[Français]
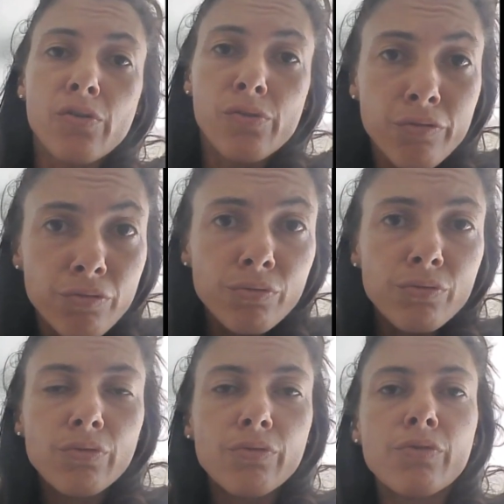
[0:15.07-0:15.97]

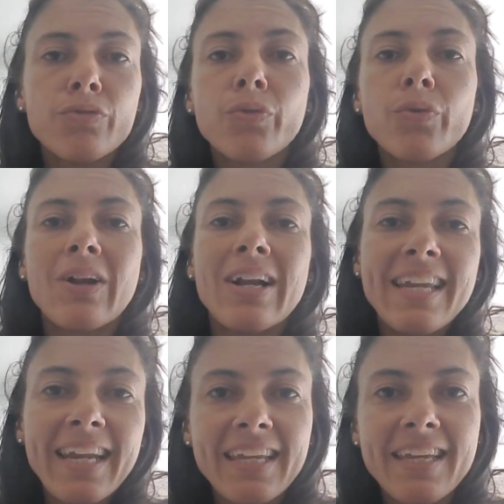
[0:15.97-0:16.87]
sous le nom
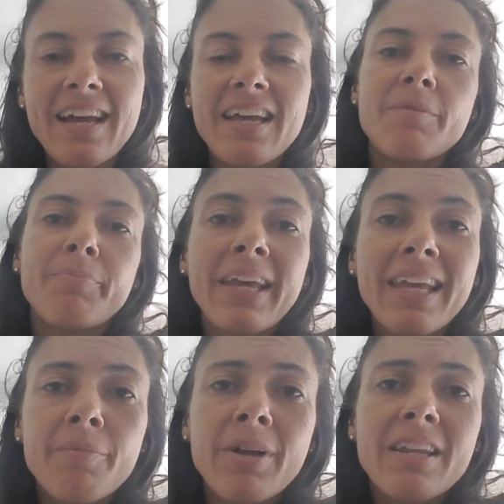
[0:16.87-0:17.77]
Lyrica et
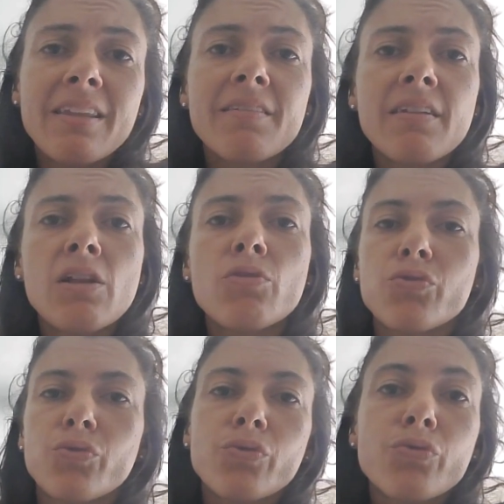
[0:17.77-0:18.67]
prégabaline, c'est
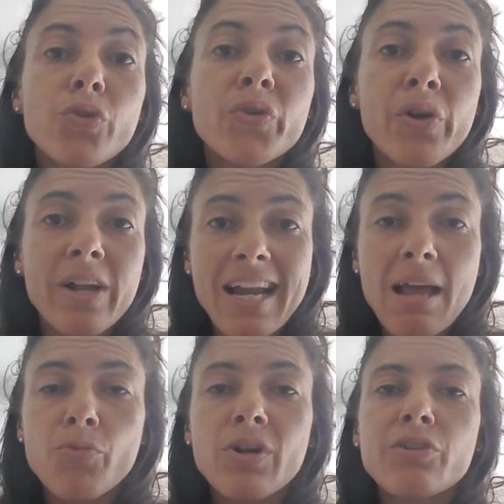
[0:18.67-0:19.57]
le nom de
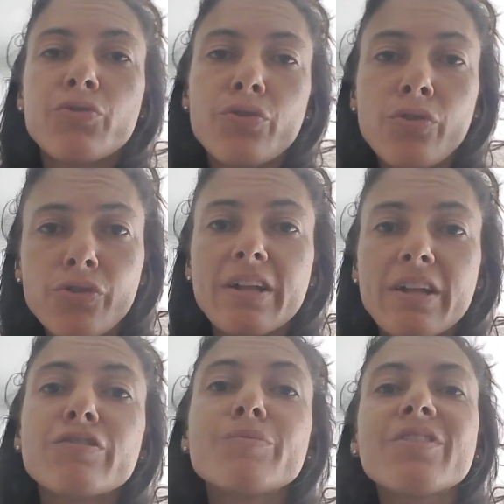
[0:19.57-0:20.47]
la molécule, de
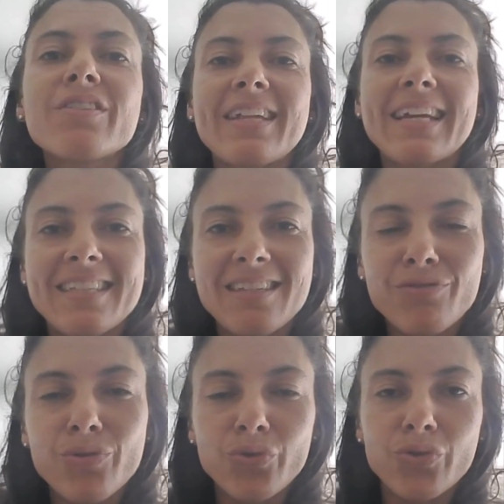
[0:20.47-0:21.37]
la substance
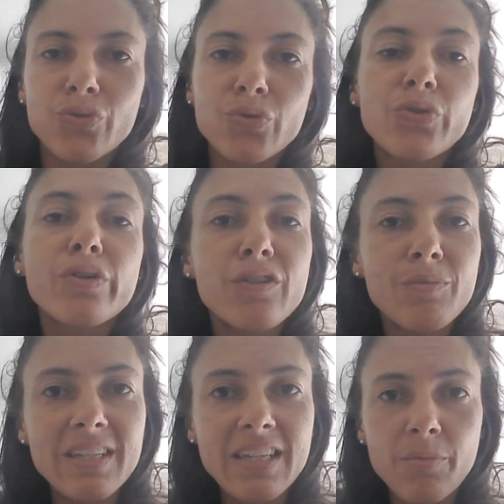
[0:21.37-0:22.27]
active contenue dans
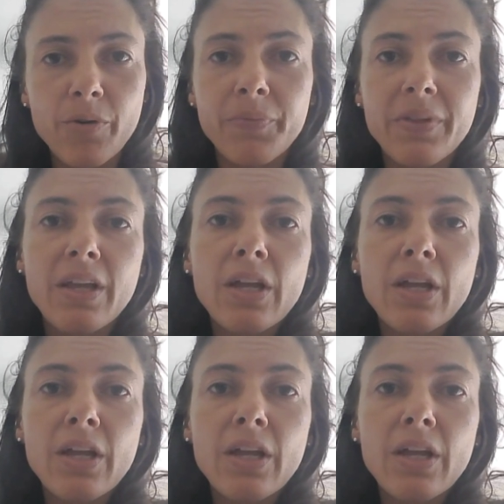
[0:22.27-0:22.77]
ce médicament.